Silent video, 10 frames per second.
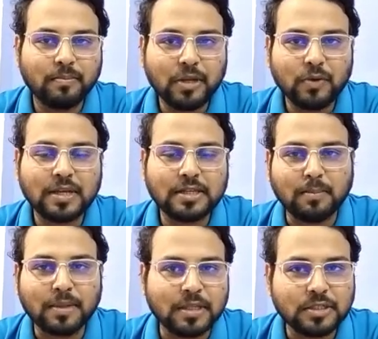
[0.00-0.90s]
బి ట్వెల్వ్ కి
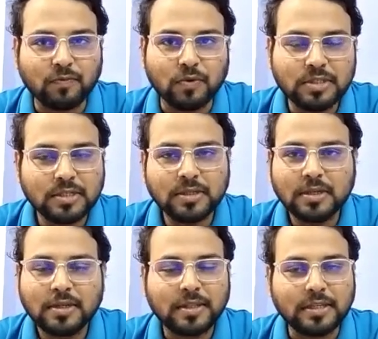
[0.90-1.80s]
సంబంధించిన ఫుడ్స్
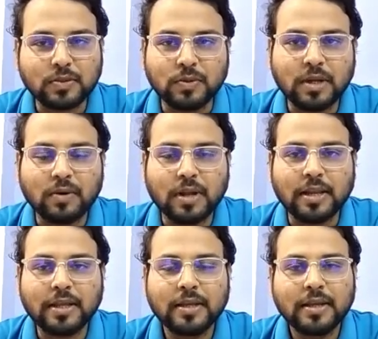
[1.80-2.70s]
తీసుకుంటా
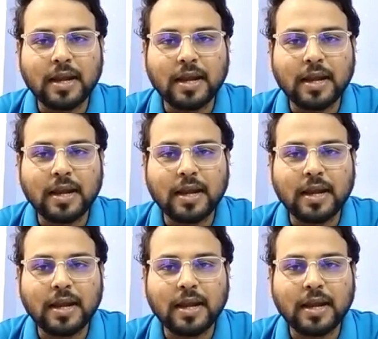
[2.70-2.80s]
ఉండాలి